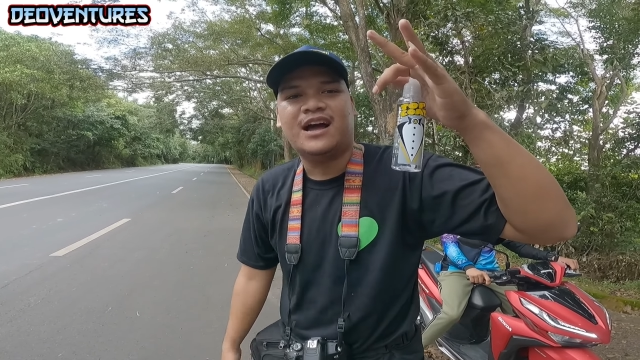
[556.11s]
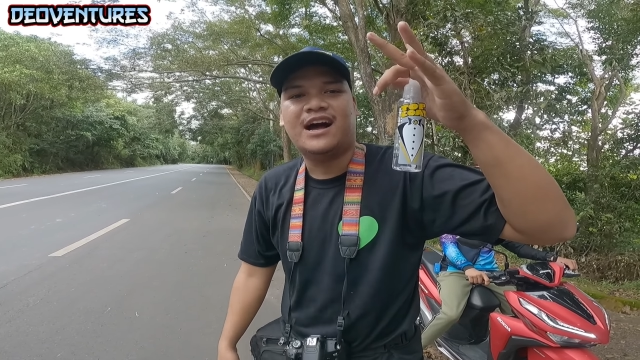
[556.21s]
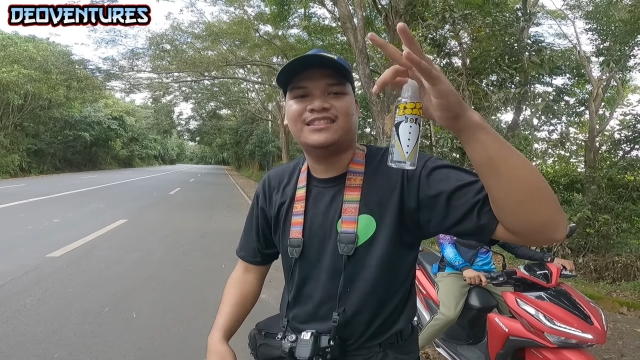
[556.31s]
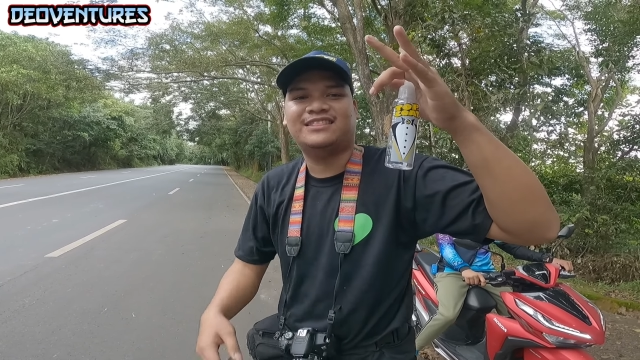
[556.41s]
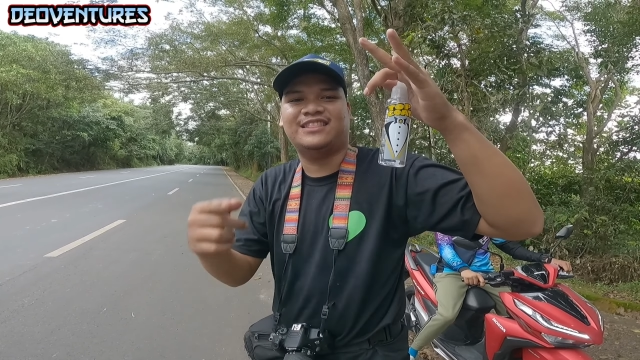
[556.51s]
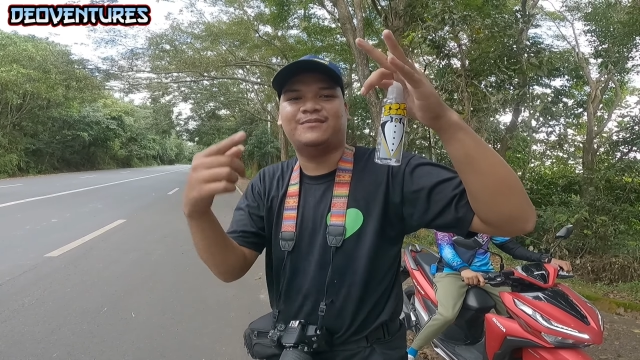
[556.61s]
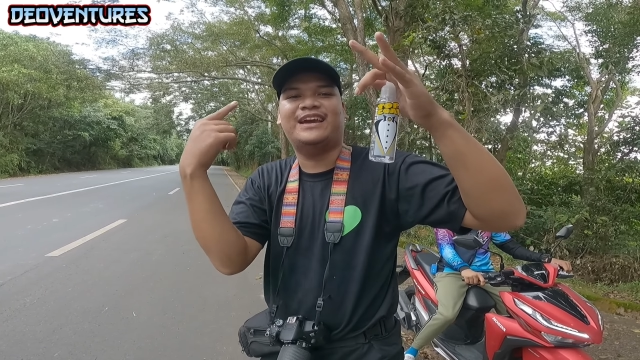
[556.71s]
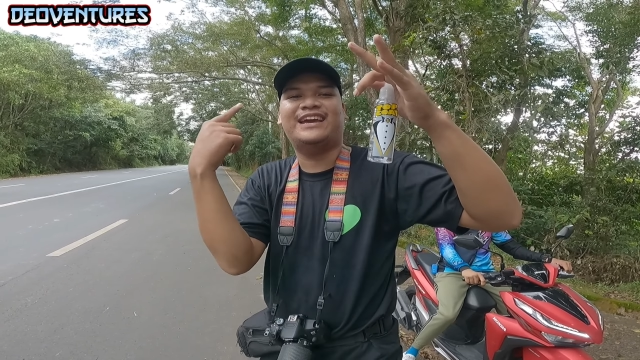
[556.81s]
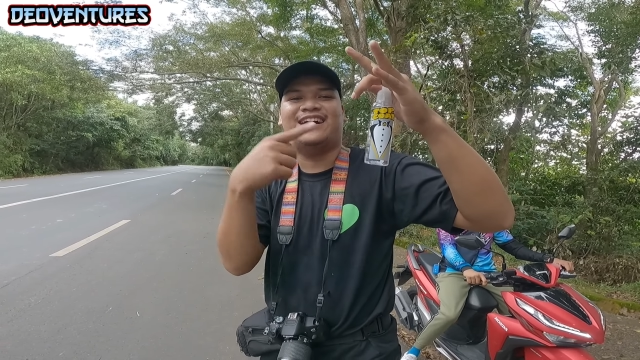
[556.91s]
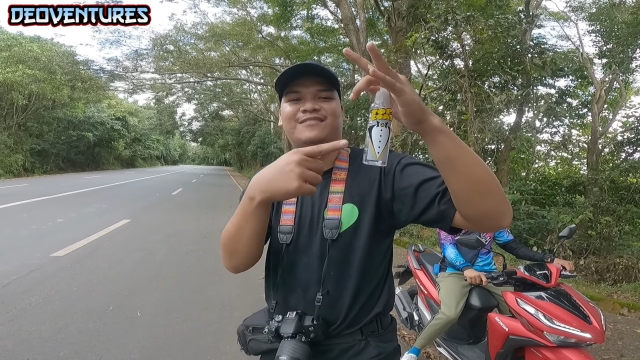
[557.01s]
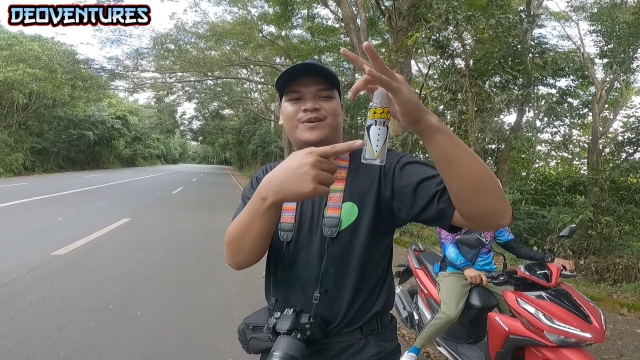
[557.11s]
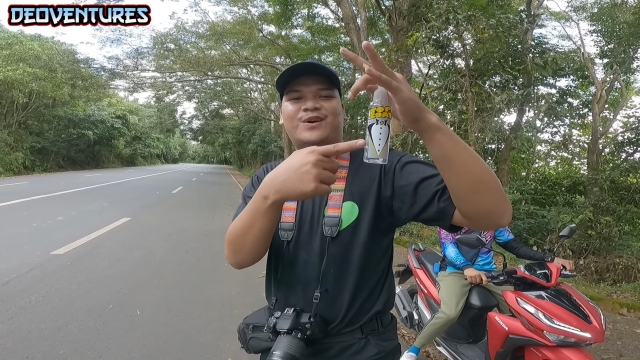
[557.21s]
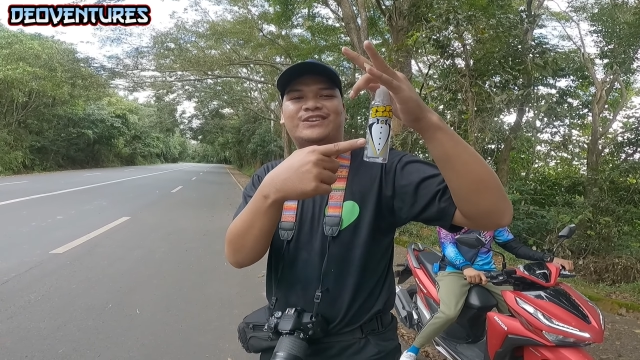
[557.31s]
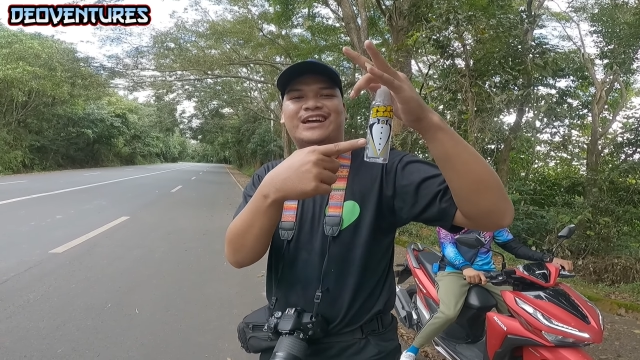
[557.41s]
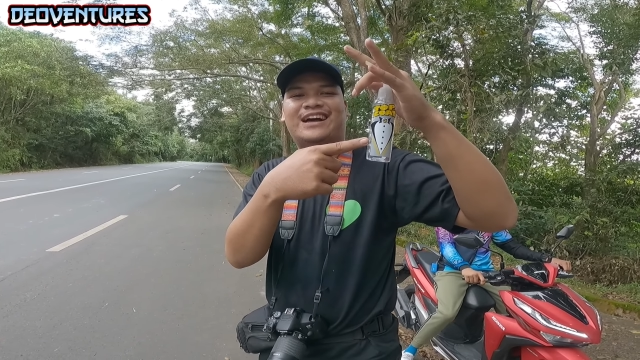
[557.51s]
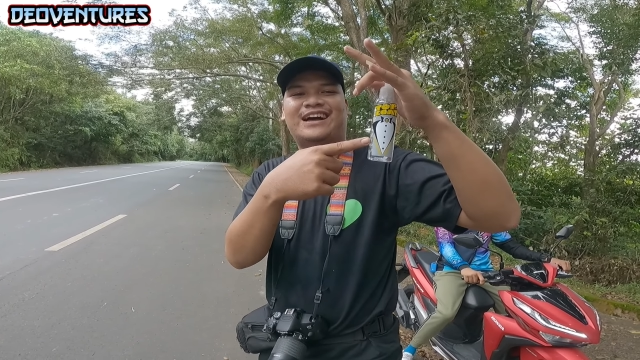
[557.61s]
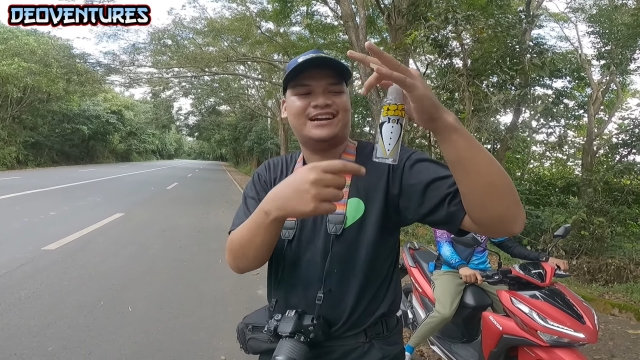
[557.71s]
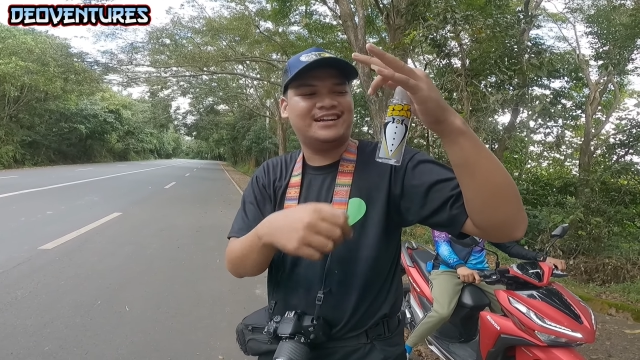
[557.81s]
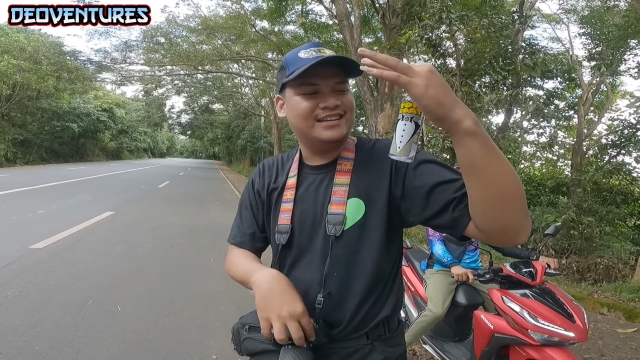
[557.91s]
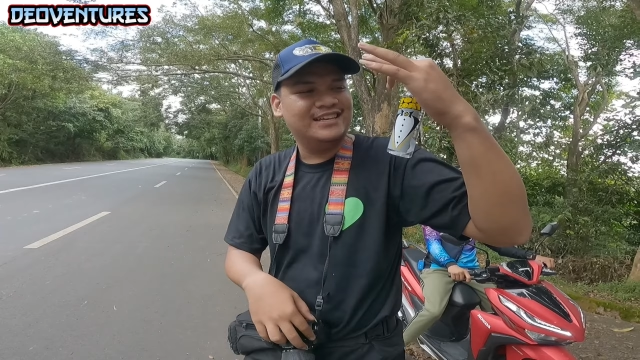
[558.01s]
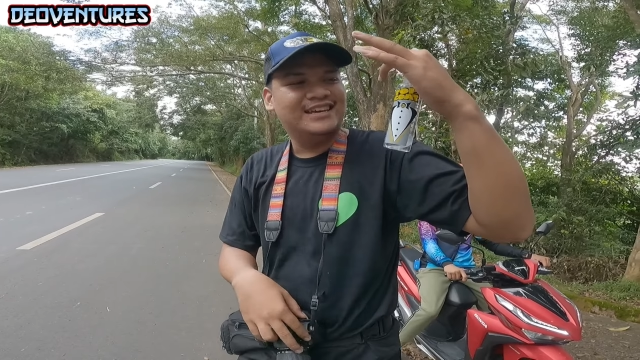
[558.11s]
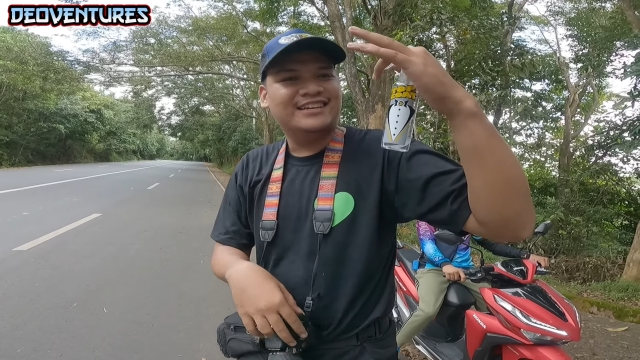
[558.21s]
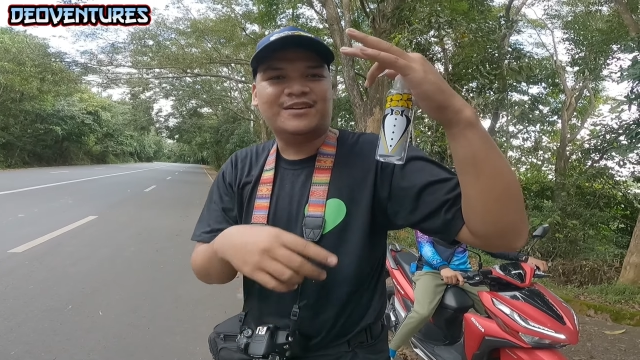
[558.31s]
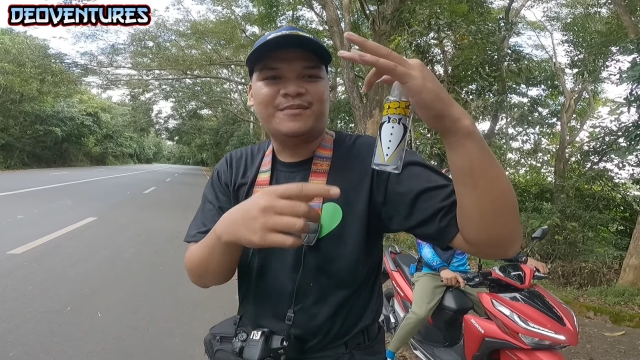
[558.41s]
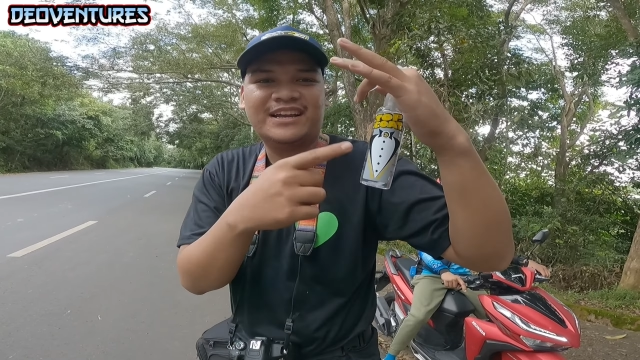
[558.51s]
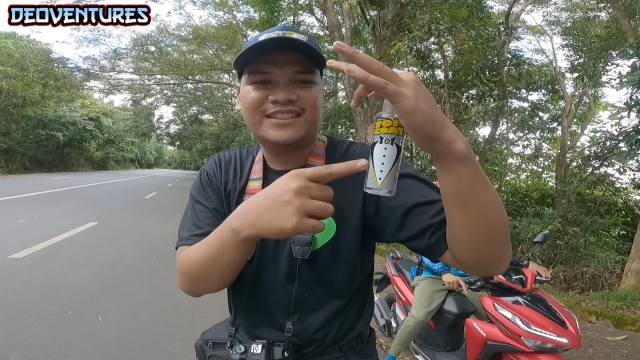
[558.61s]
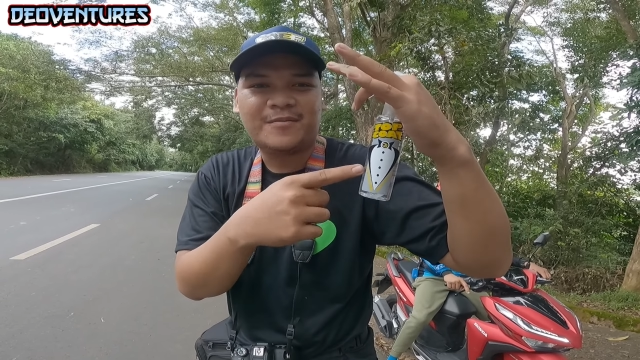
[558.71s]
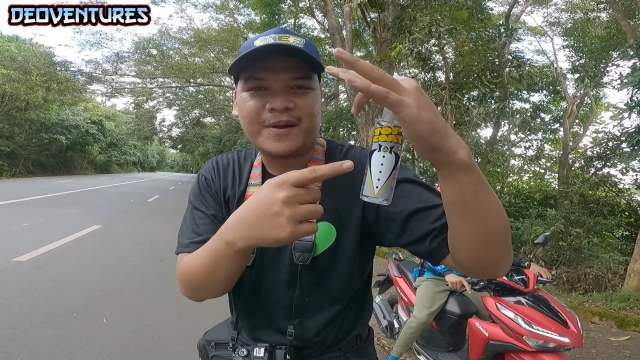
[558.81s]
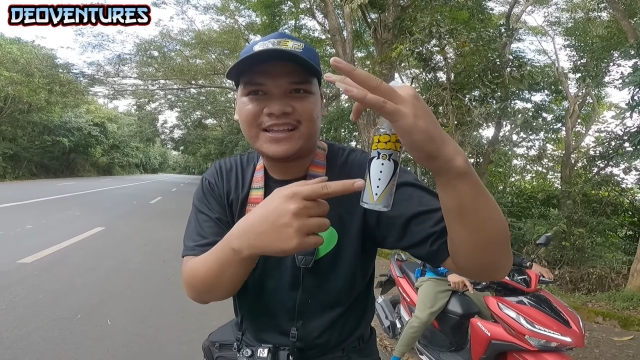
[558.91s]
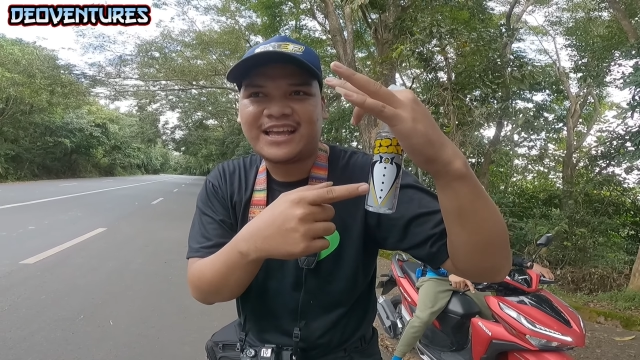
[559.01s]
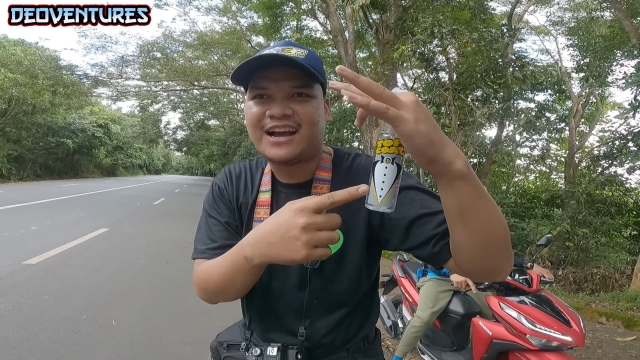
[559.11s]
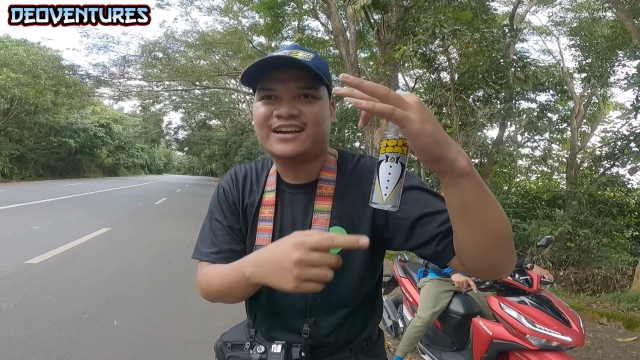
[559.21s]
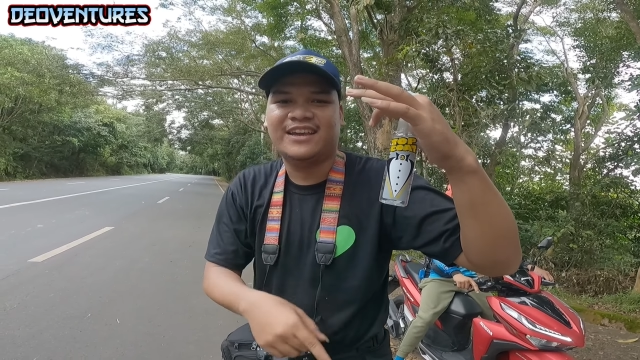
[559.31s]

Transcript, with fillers: At nabiyayaan po ako ng sa magandang product.